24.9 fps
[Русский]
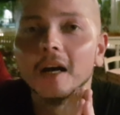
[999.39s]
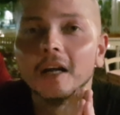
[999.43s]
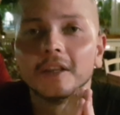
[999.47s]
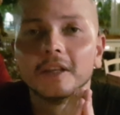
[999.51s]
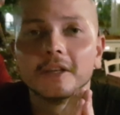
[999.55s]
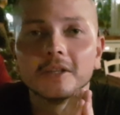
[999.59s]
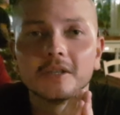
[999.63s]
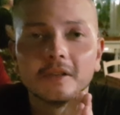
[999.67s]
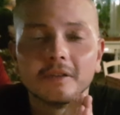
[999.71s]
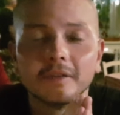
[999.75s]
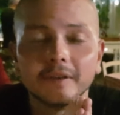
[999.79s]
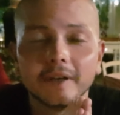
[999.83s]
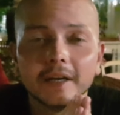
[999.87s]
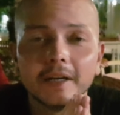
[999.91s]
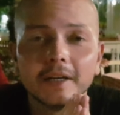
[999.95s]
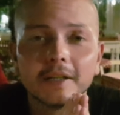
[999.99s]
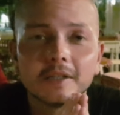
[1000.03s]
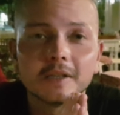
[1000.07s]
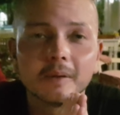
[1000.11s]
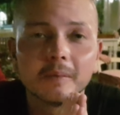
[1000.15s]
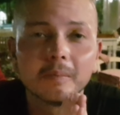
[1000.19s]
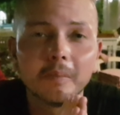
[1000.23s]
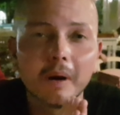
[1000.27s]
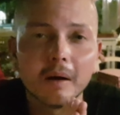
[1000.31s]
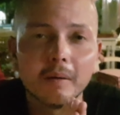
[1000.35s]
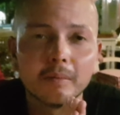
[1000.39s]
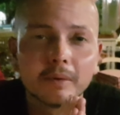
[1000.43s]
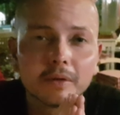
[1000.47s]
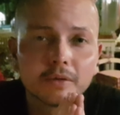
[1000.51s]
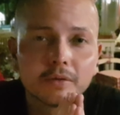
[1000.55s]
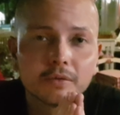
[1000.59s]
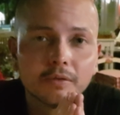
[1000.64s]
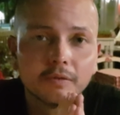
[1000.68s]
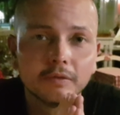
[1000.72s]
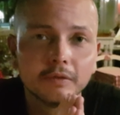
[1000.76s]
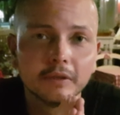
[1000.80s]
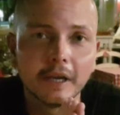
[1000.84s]
называется «Мама
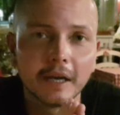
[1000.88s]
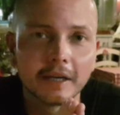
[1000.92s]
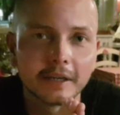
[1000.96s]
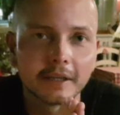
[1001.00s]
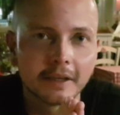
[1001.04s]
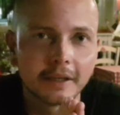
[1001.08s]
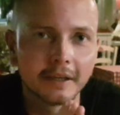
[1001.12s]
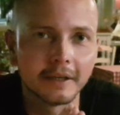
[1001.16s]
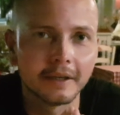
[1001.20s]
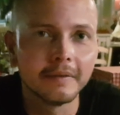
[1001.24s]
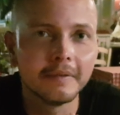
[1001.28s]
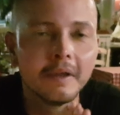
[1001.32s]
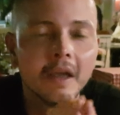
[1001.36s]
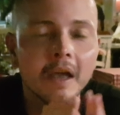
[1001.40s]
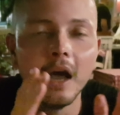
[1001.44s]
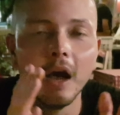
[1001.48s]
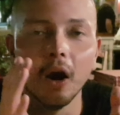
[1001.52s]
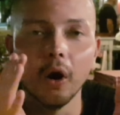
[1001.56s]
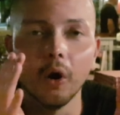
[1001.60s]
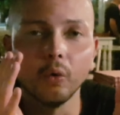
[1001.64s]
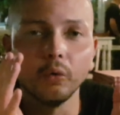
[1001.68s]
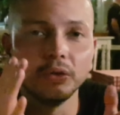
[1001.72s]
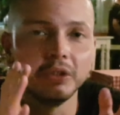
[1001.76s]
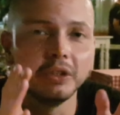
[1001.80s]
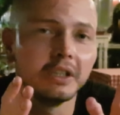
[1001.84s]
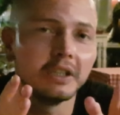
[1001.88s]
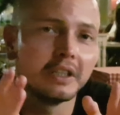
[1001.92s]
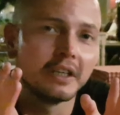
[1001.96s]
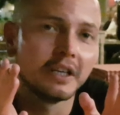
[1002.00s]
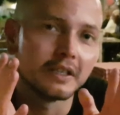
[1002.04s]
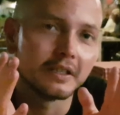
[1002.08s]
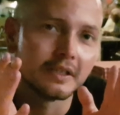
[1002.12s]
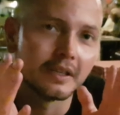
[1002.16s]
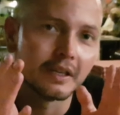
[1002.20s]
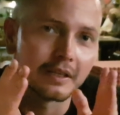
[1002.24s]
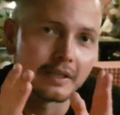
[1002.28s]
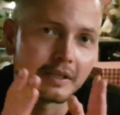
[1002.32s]
Сувлаки». У них
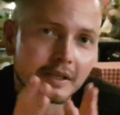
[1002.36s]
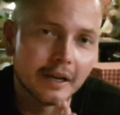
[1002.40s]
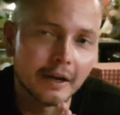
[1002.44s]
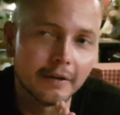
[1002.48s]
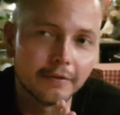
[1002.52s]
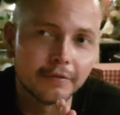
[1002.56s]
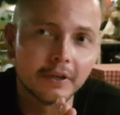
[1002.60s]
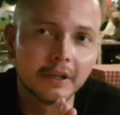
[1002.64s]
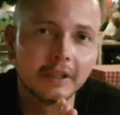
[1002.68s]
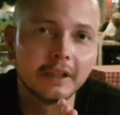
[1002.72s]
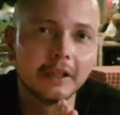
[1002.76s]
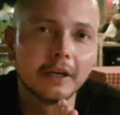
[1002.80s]
есть доставка,